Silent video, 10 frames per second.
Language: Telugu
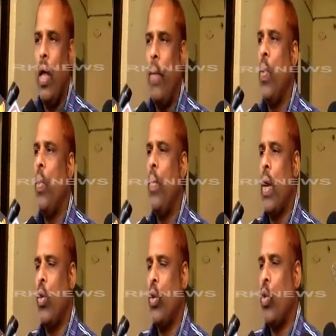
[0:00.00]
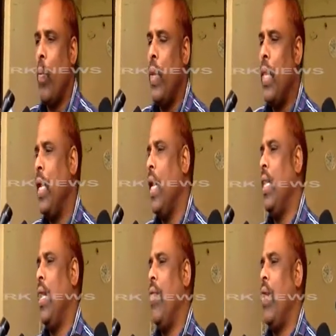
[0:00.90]
ఇప్పుడు మనకు తొమ్మిది
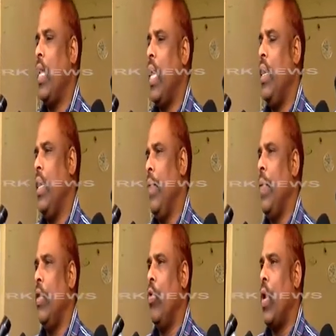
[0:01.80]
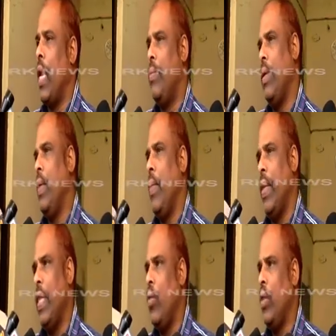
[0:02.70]
గంటల వరకు నిబంధన ఒక్క నిమిషం
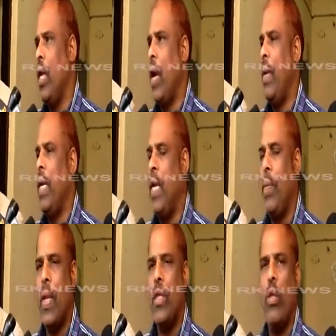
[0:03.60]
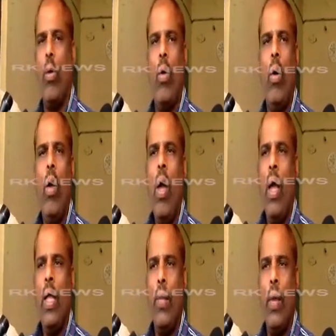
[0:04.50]
నిబంధన ఉంది కాబట్టి ఎట్టి పరిస్థితుల్లో
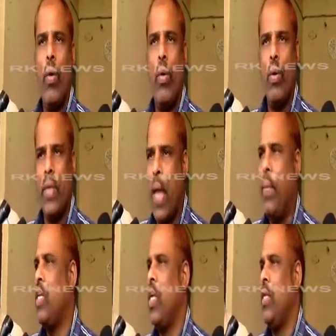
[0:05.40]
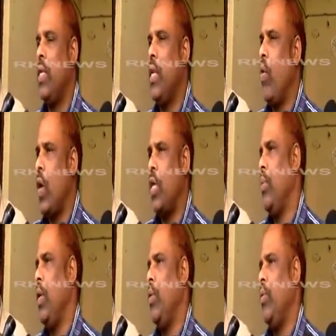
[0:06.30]
ఈ మనకు టైం ఎక్స్టెండ్ చేసే అవకాశం
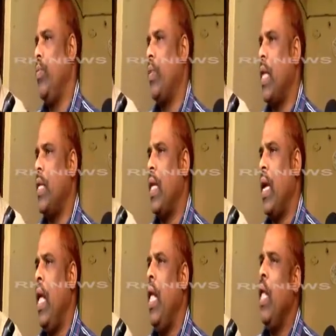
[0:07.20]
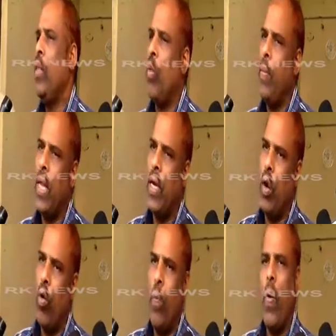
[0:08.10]
లేదు ఖచ్చితంగా తొమ్మిది గంటల
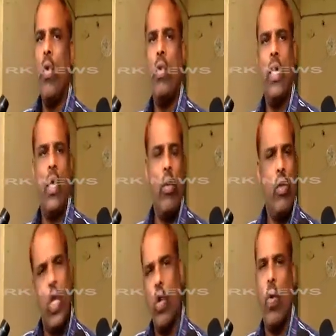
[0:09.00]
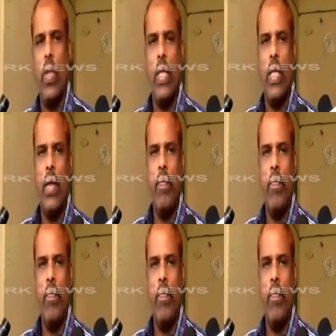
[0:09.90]
లోపు వాళ్ళు సెంటర్కు చేరుకోవాల్సిందే